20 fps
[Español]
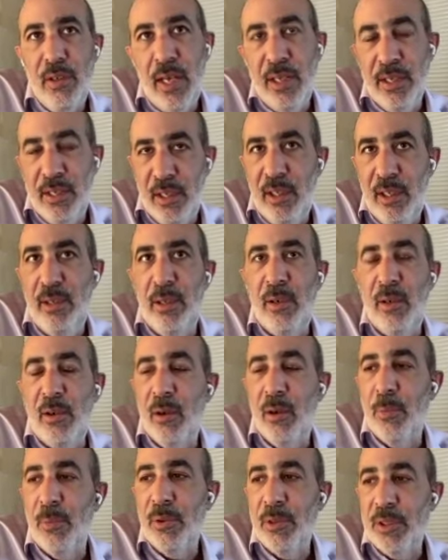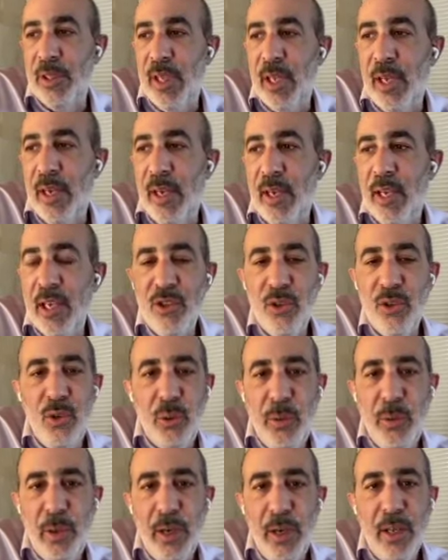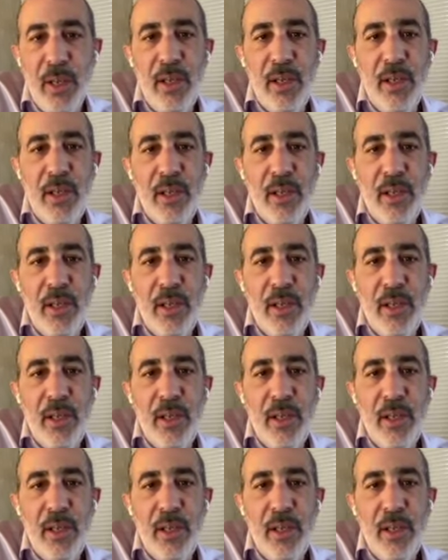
así como se da en el caso de Uber,